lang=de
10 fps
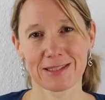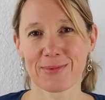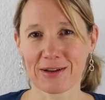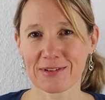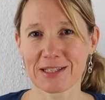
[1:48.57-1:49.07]

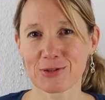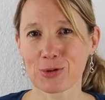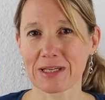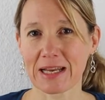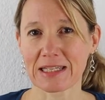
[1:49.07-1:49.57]
Jetzt machen wir die
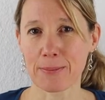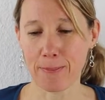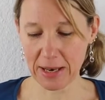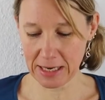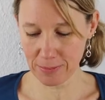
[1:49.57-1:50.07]
sogenannte
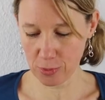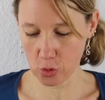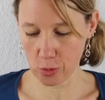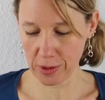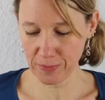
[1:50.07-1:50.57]

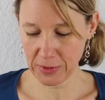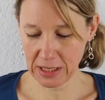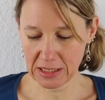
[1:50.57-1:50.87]
Blindprobe.